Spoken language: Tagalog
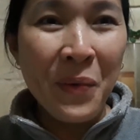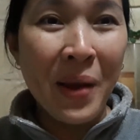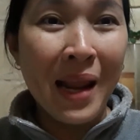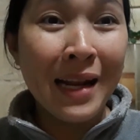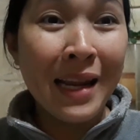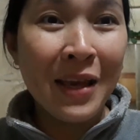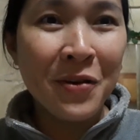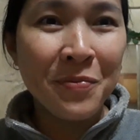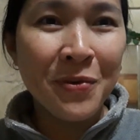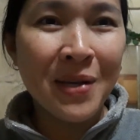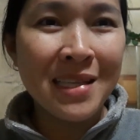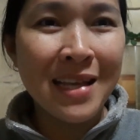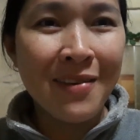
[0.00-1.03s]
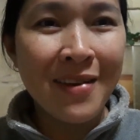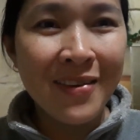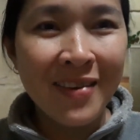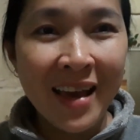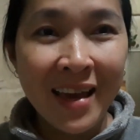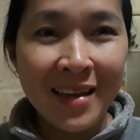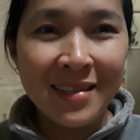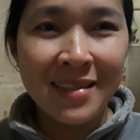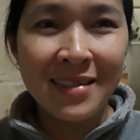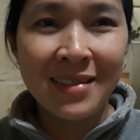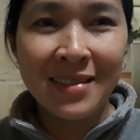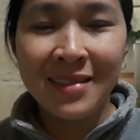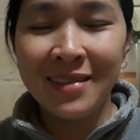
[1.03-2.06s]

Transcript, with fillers: walang day off yung asawa ko, guys.